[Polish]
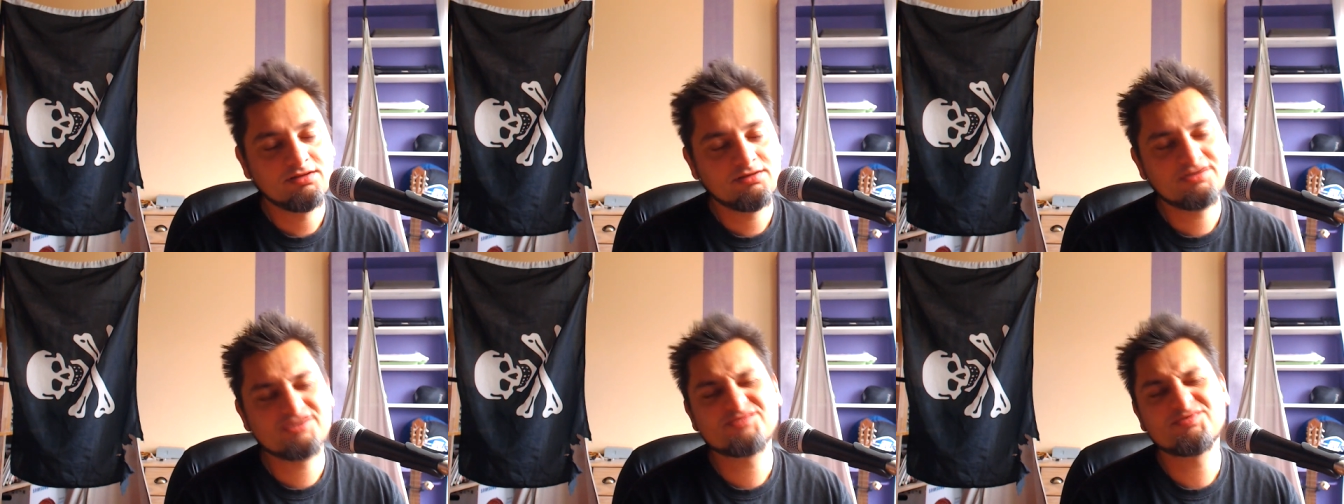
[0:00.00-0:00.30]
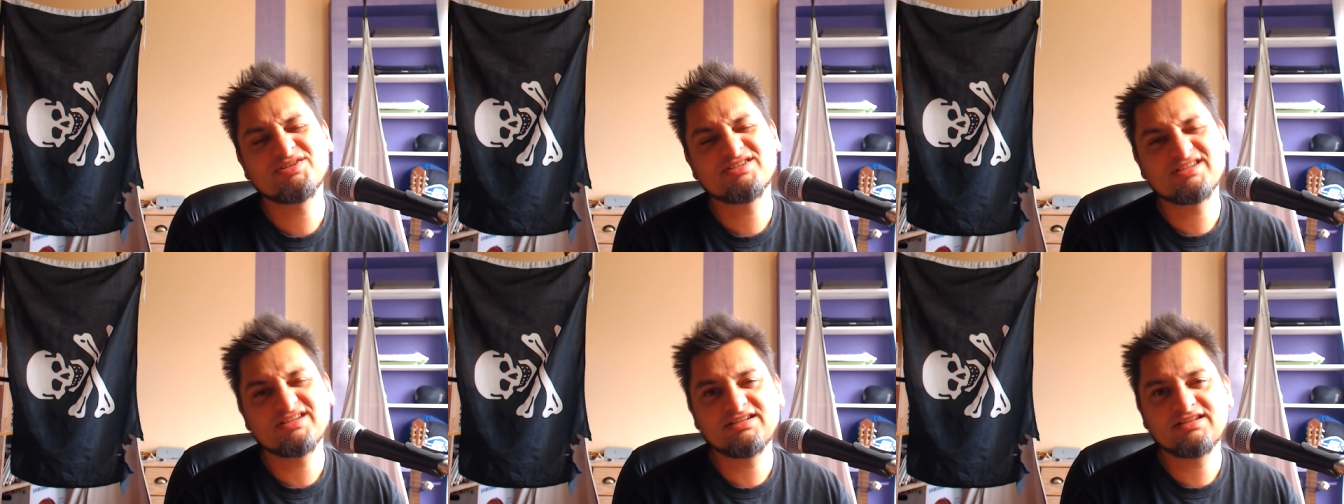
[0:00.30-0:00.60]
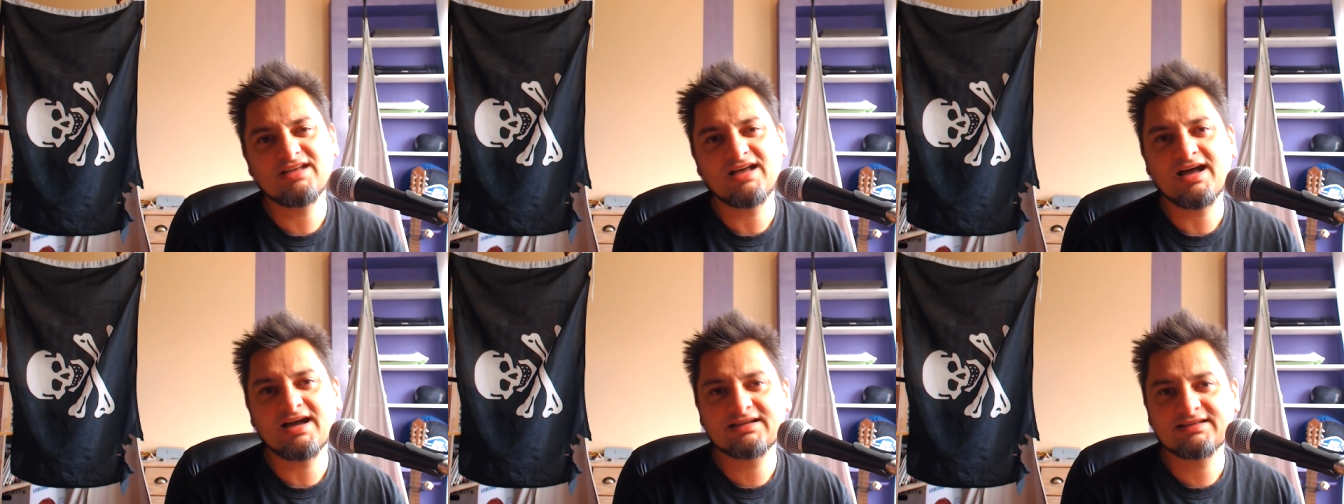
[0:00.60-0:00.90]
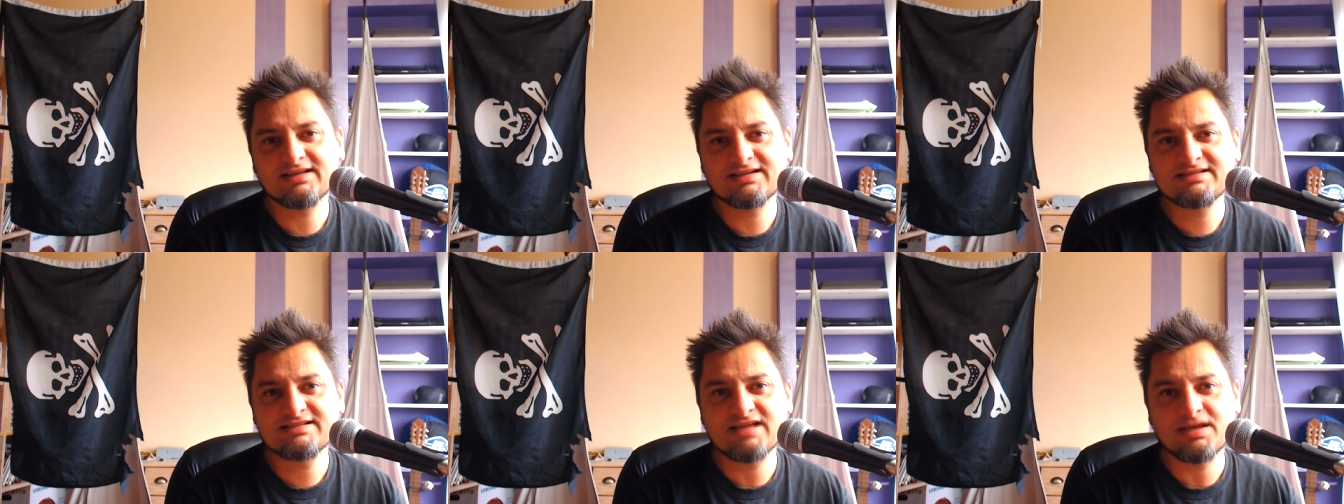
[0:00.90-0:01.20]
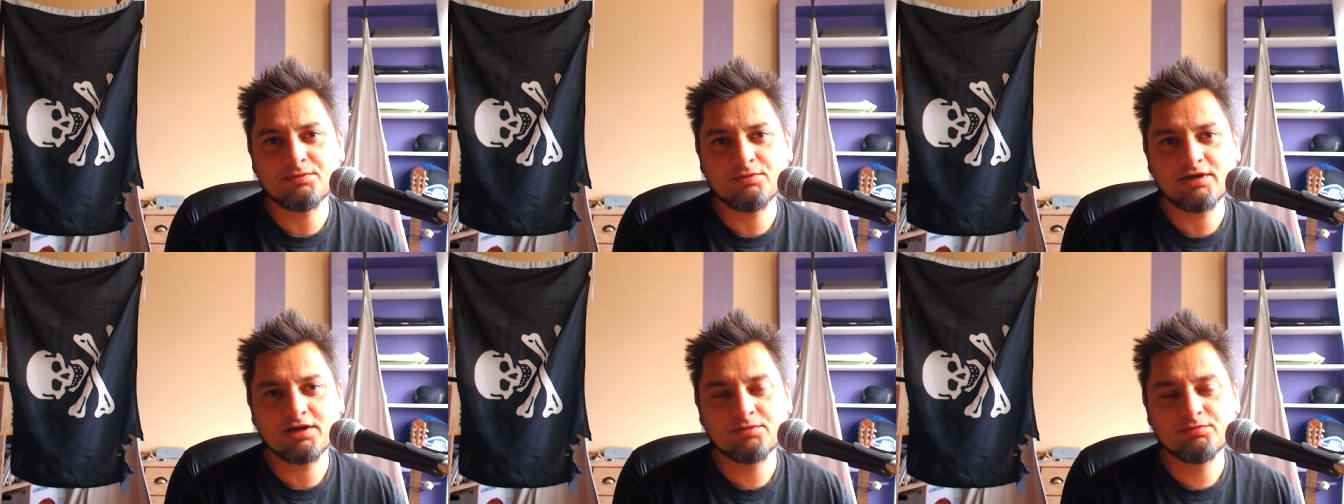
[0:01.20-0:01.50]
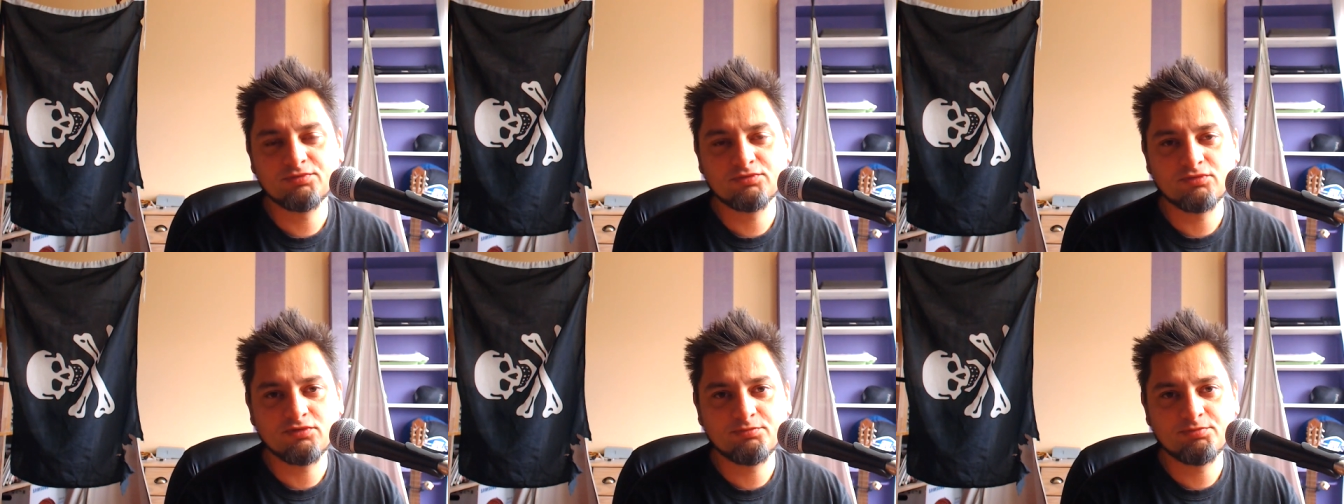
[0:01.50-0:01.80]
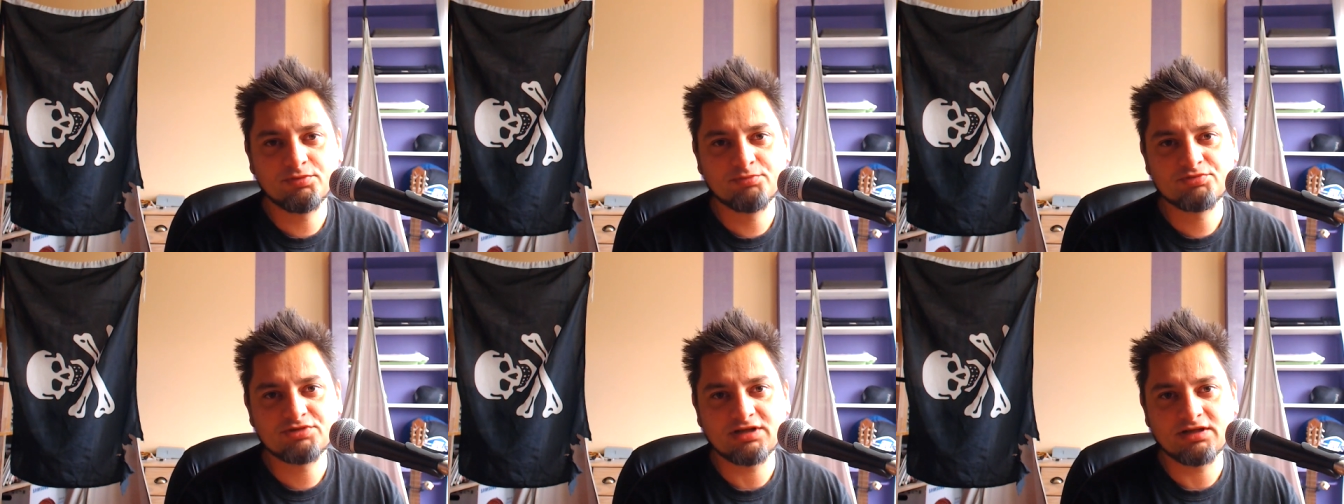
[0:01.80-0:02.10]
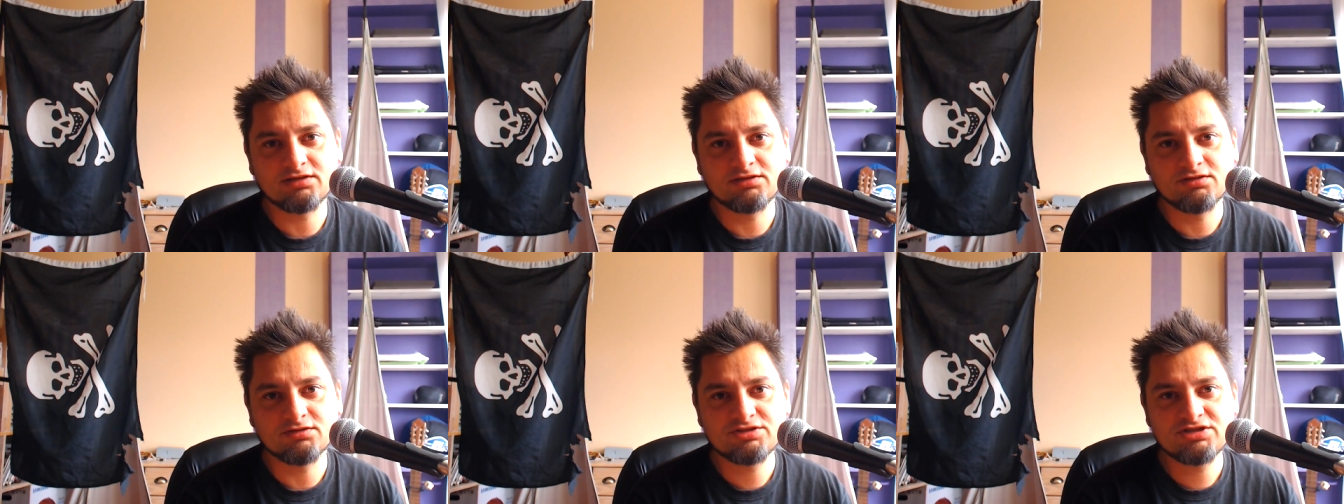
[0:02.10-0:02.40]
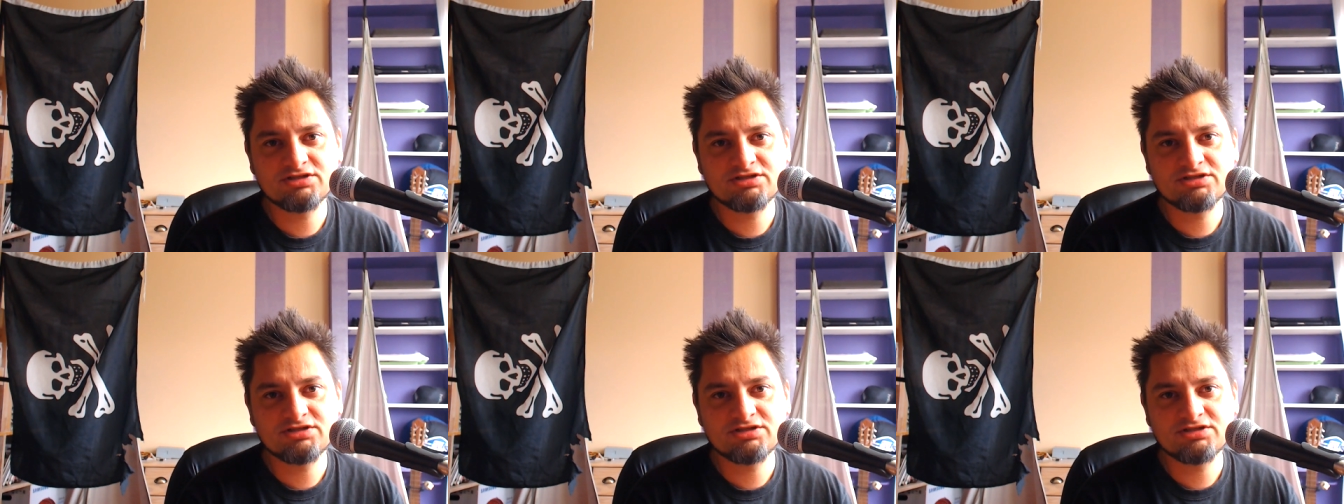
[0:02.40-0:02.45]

Jest mniej więcej tak, tak samo jak było poprzednio.